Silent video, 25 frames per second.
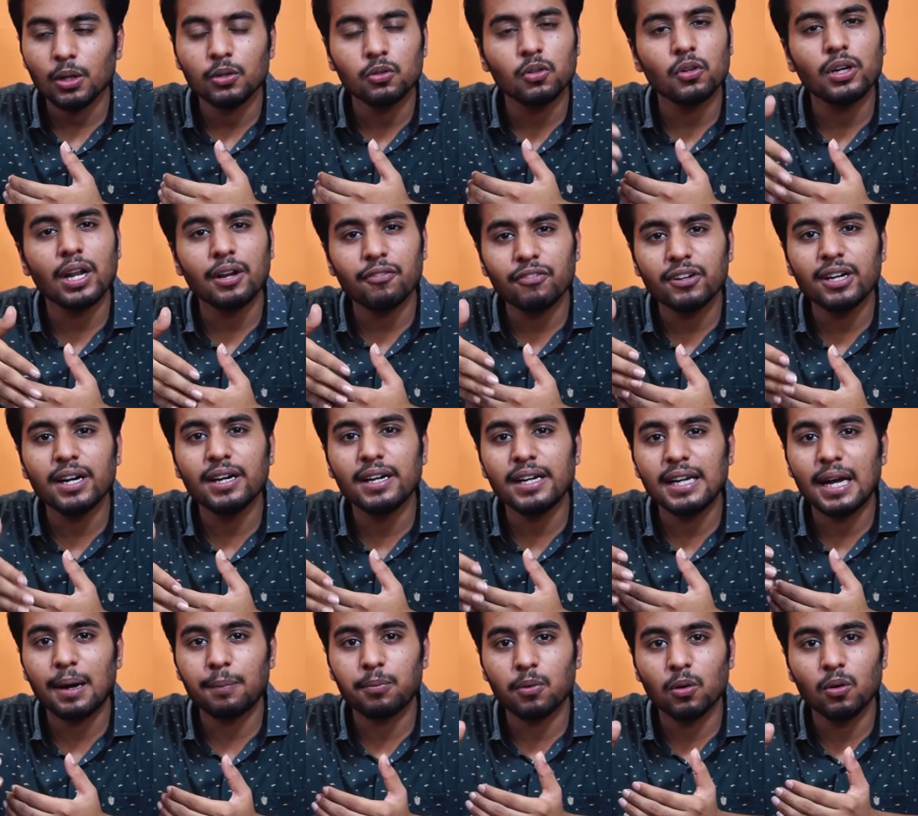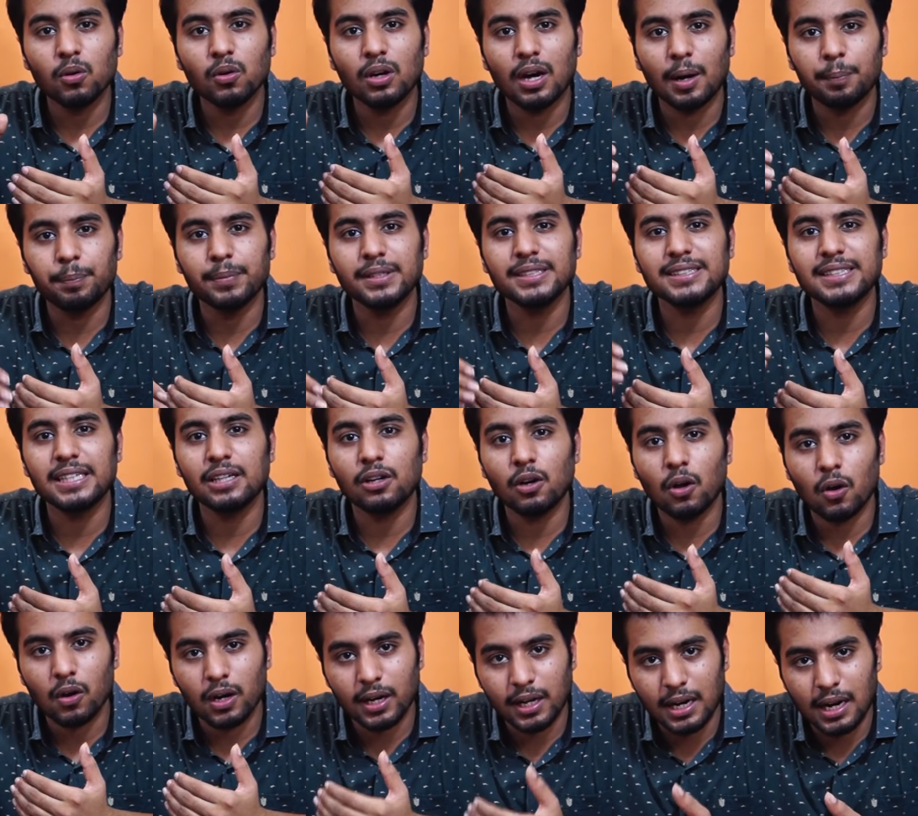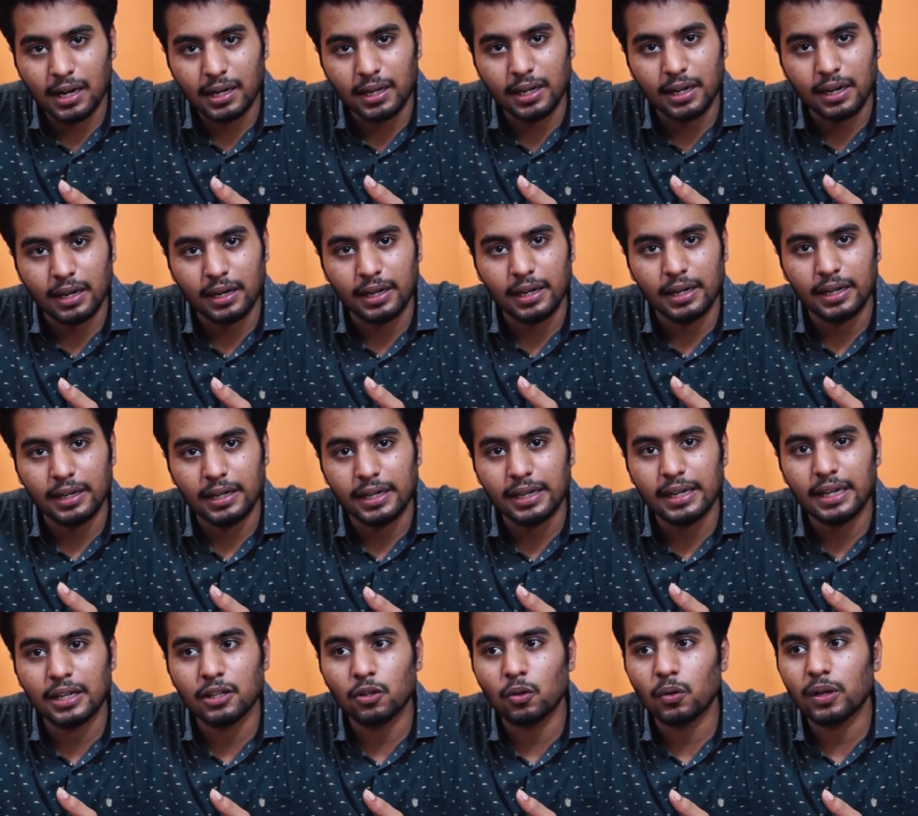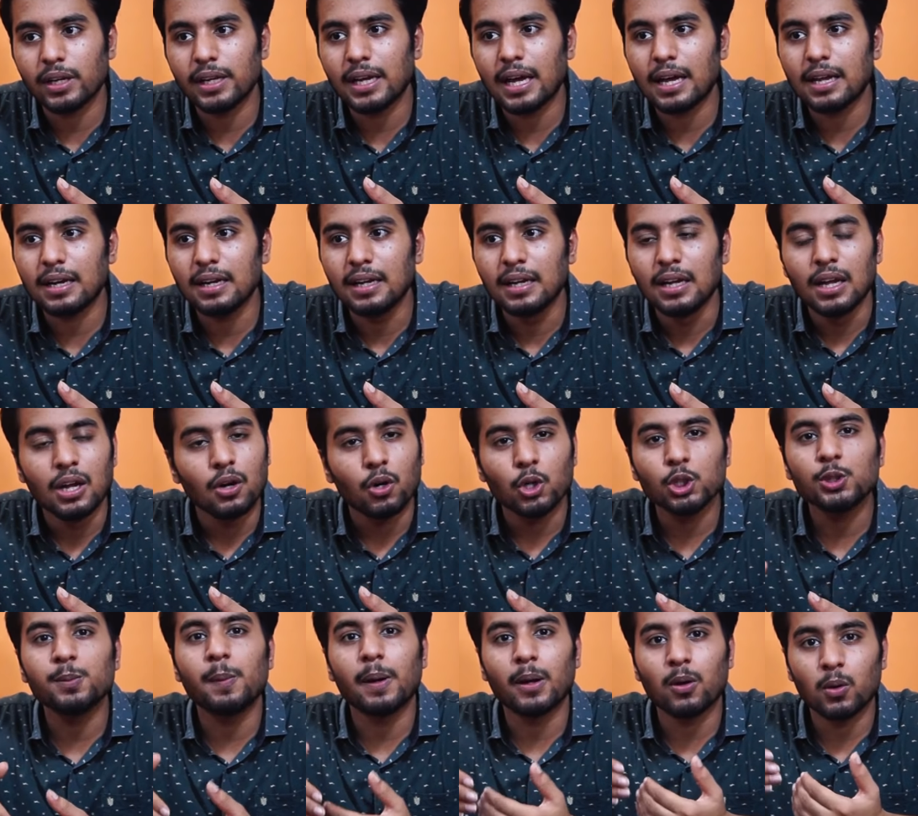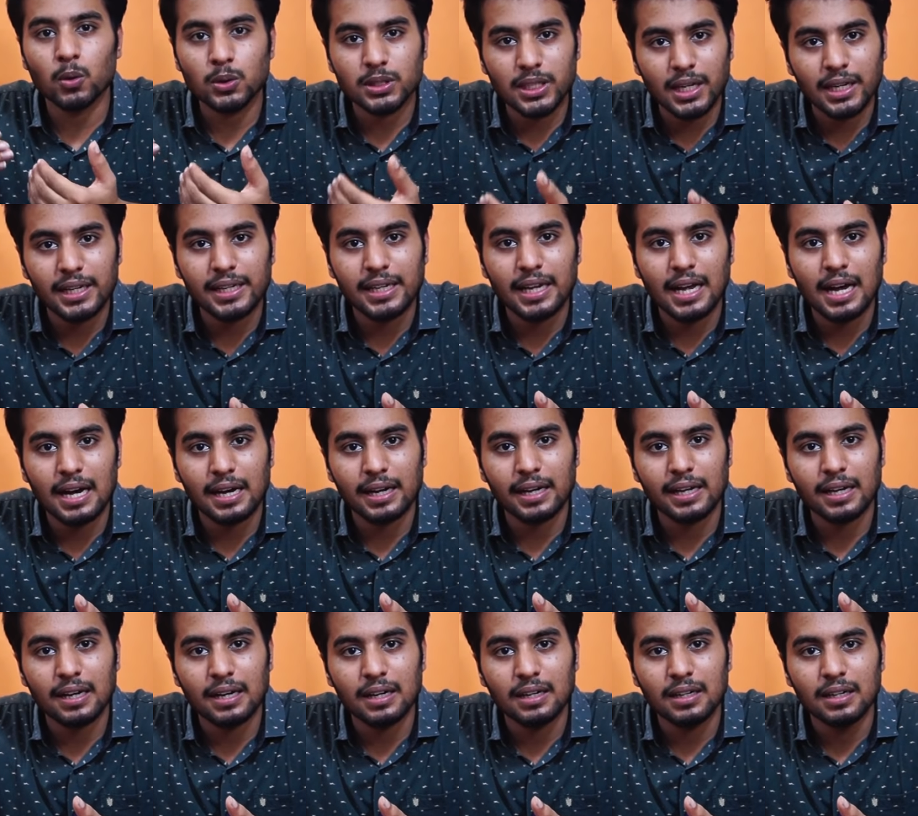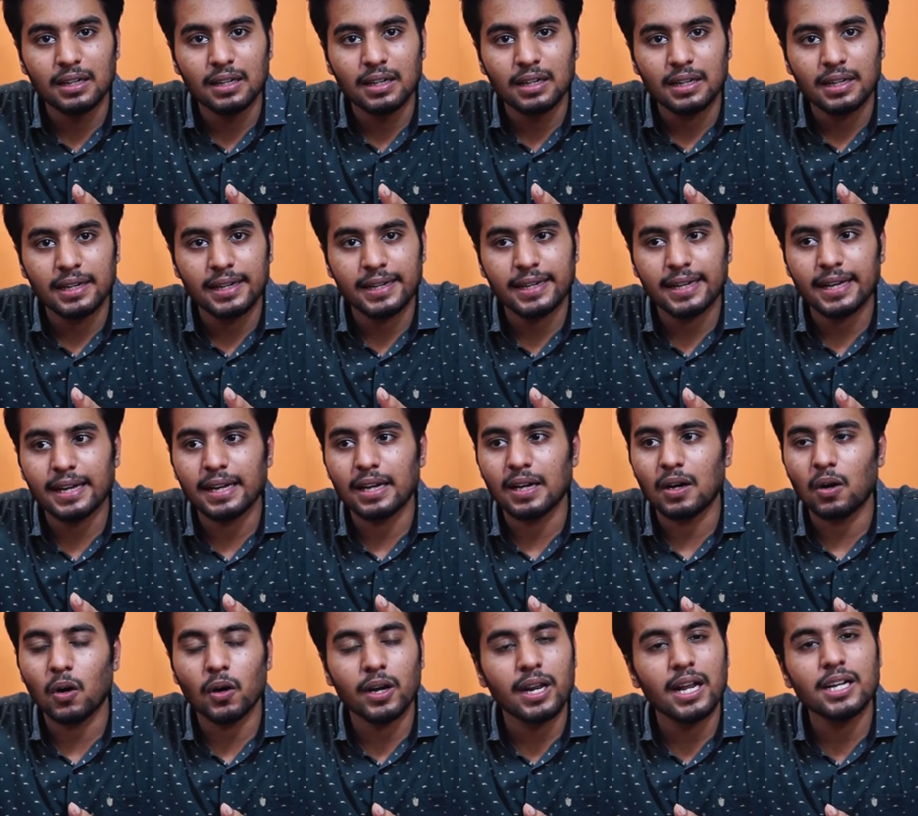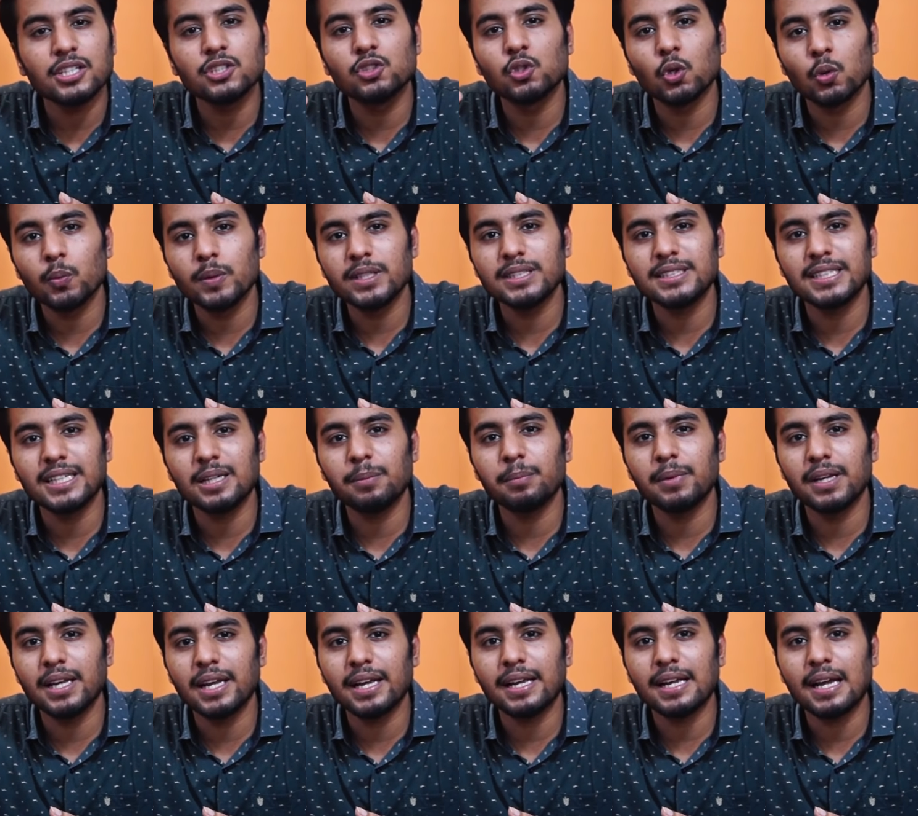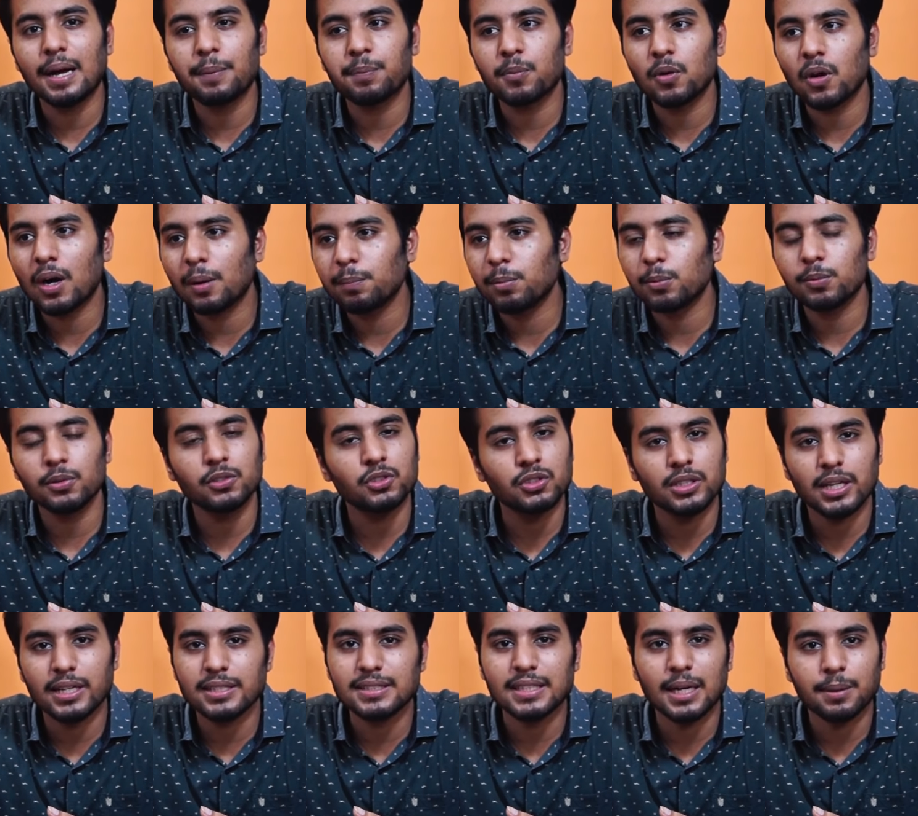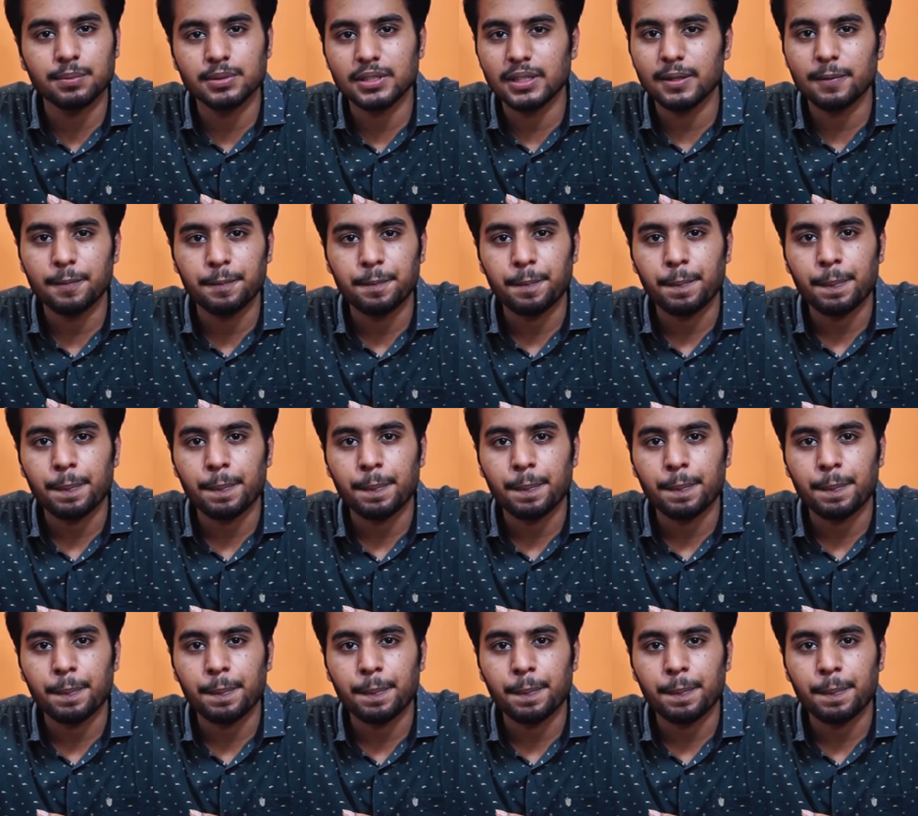तो डेफिनेटली आपको अपनी सीट लॉक करा के रख लें ठीक है क्योंकि यार कुछ भरोसा नहीं है आगे का ठीक है और यार जो भी सीट मिलेगी आपको आप उसके हिसाब से